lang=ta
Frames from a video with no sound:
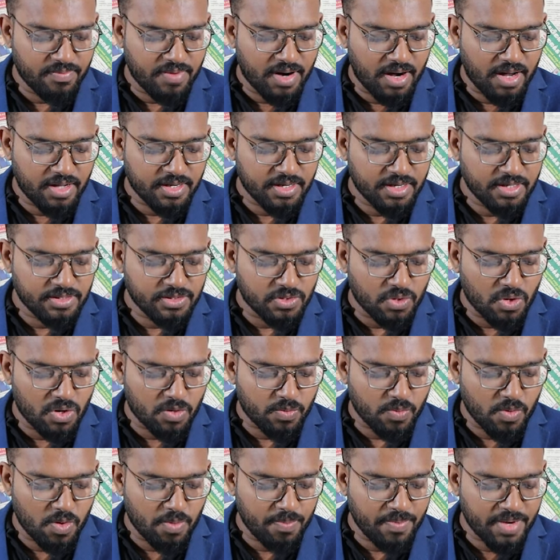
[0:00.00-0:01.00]
வழக்கு
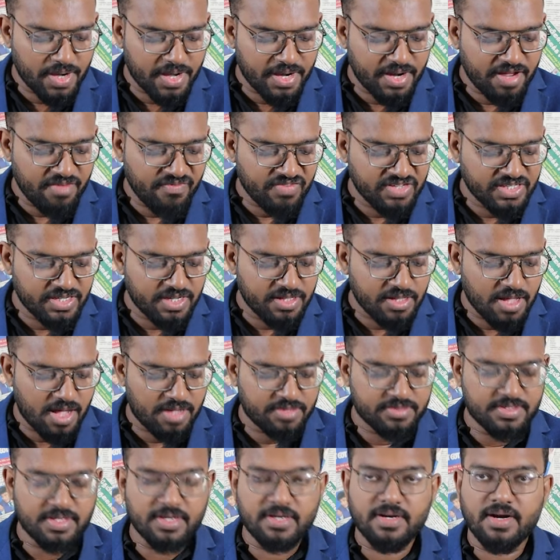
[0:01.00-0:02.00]
தொடர்வோம் என
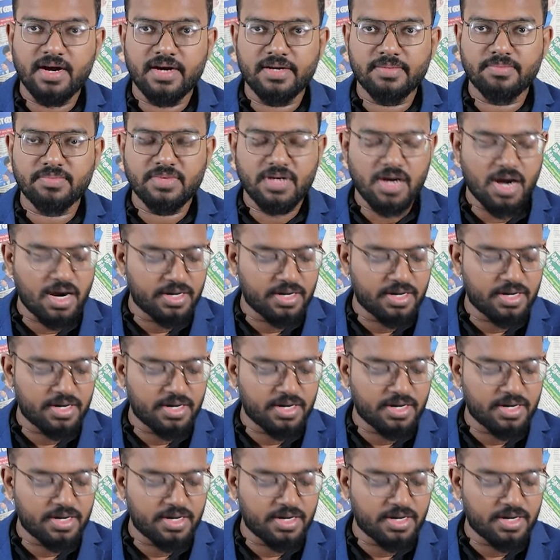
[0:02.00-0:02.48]
விஜயதாச கடும்